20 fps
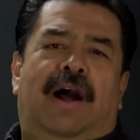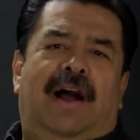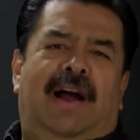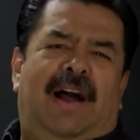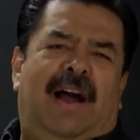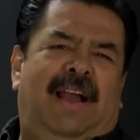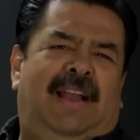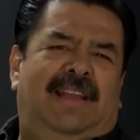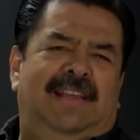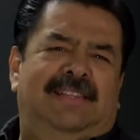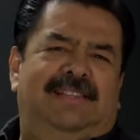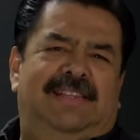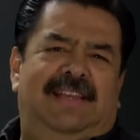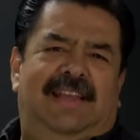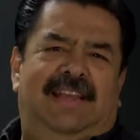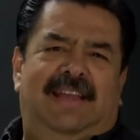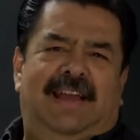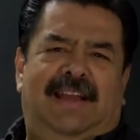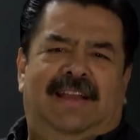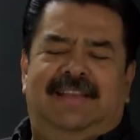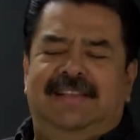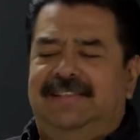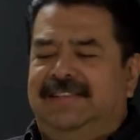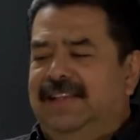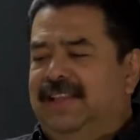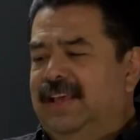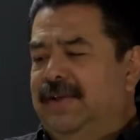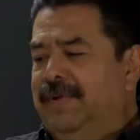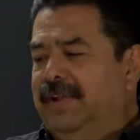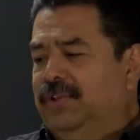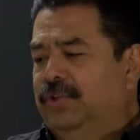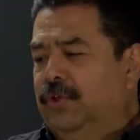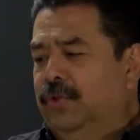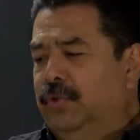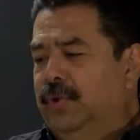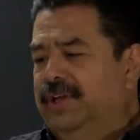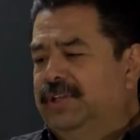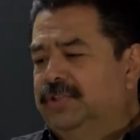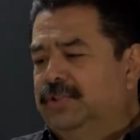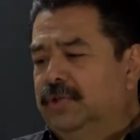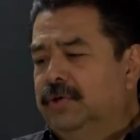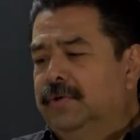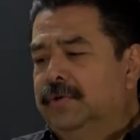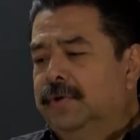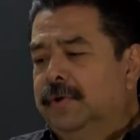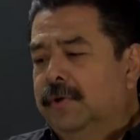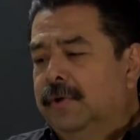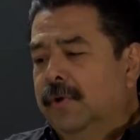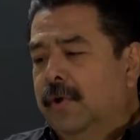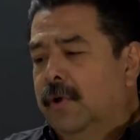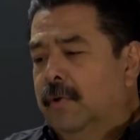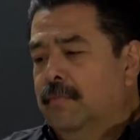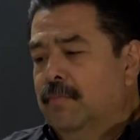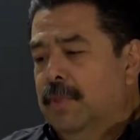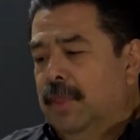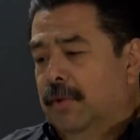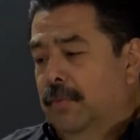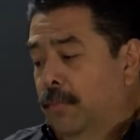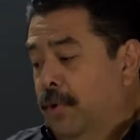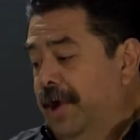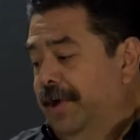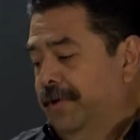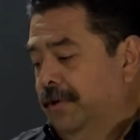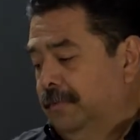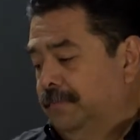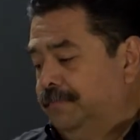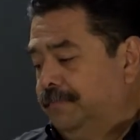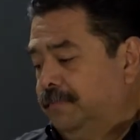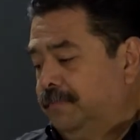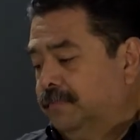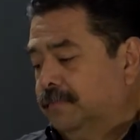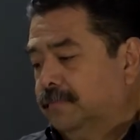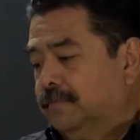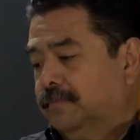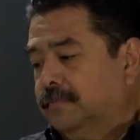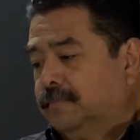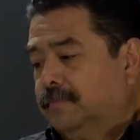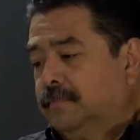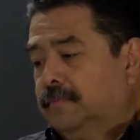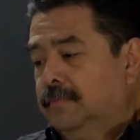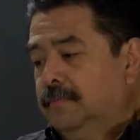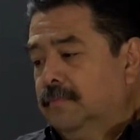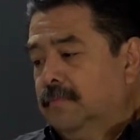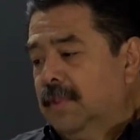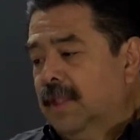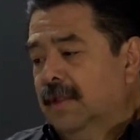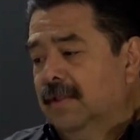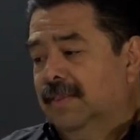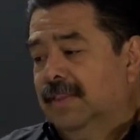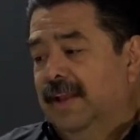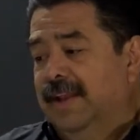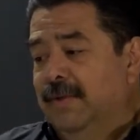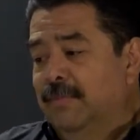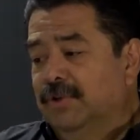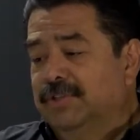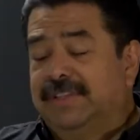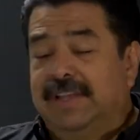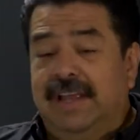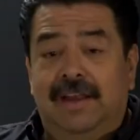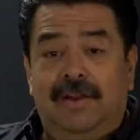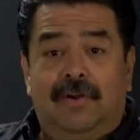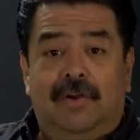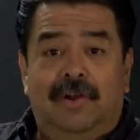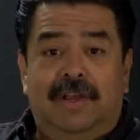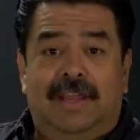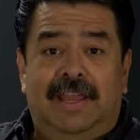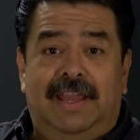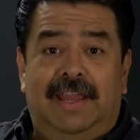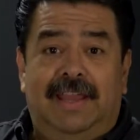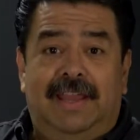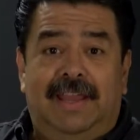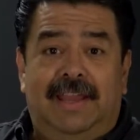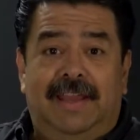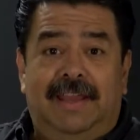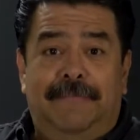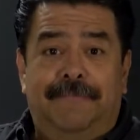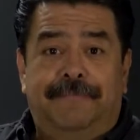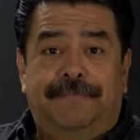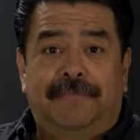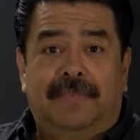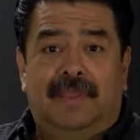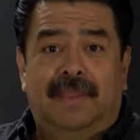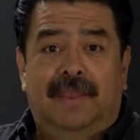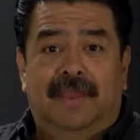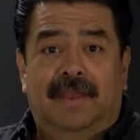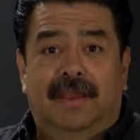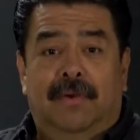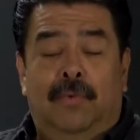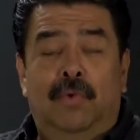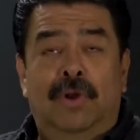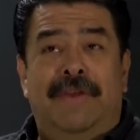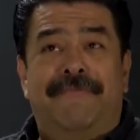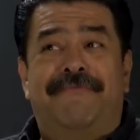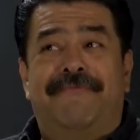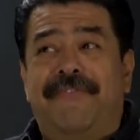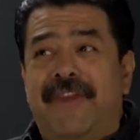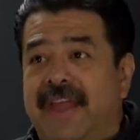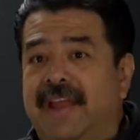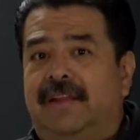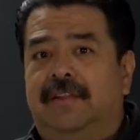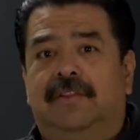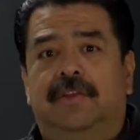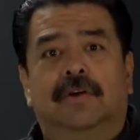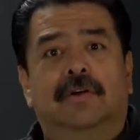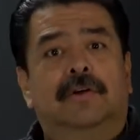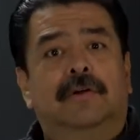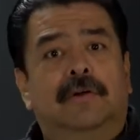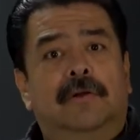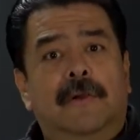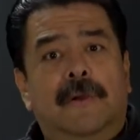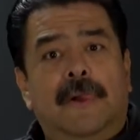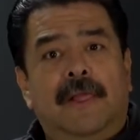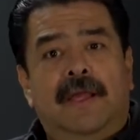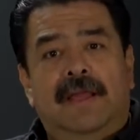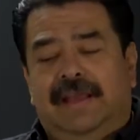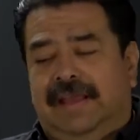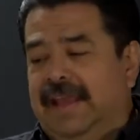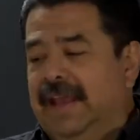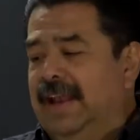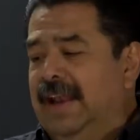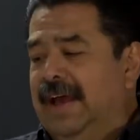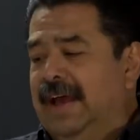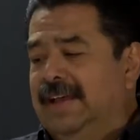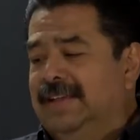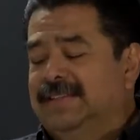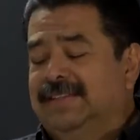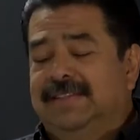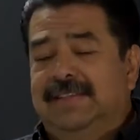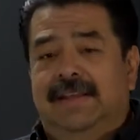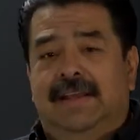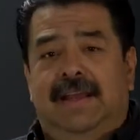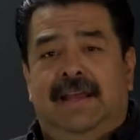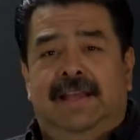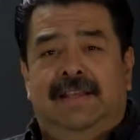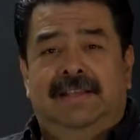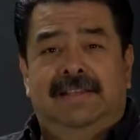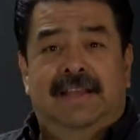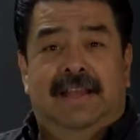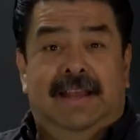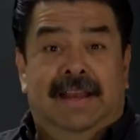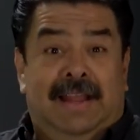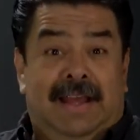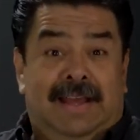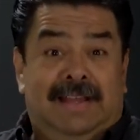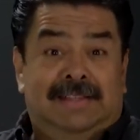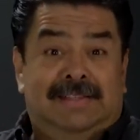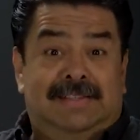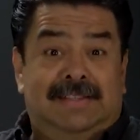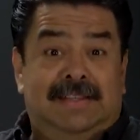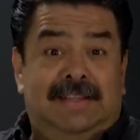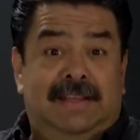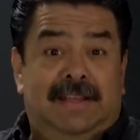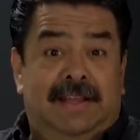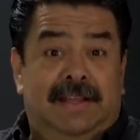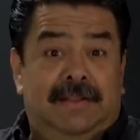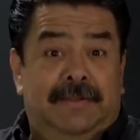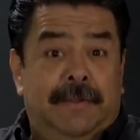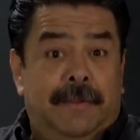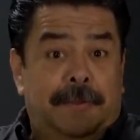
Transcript: ¿A, qué, se, a qué se debe todo esto? Bueno, tenemos algo que, un efecto que las, eh, las eh,